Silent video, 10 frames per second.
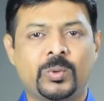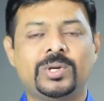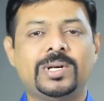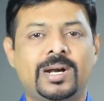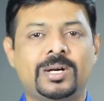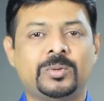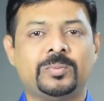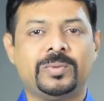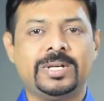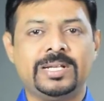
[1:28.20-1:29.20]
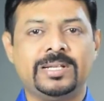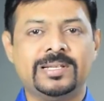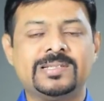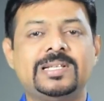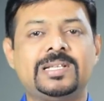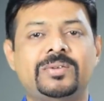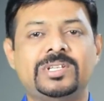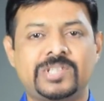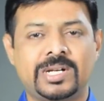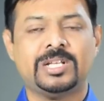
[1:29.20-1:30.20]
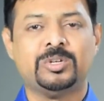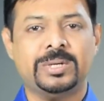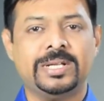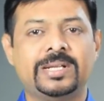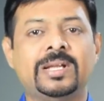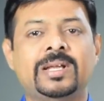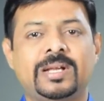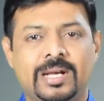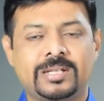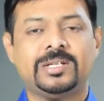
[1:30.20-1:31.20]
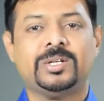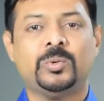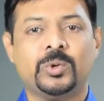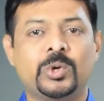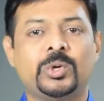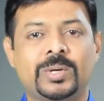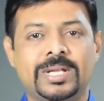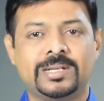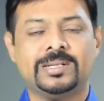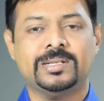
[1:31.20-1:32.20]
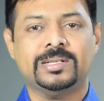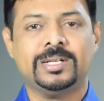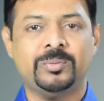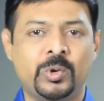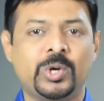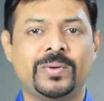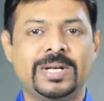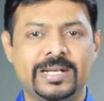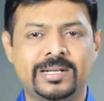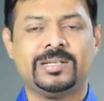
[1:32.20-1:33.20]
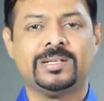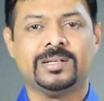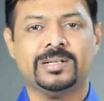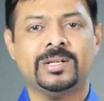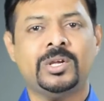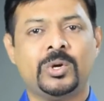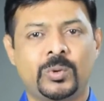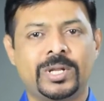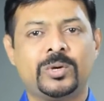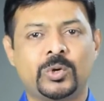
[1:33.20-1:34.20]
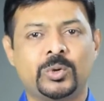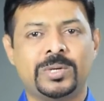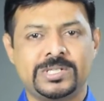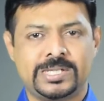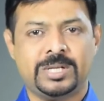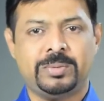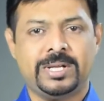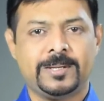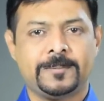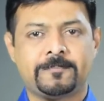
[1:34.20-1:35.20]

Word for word: ஒரு நாளும் நீ திசை தவறி செல்லாதபடி கத்தர் உன்னோடு கூட இருந்து நீ போக வேண்டிய இடத்துக்கு உன்னை கொண்டு போய் சேர்ப்பார்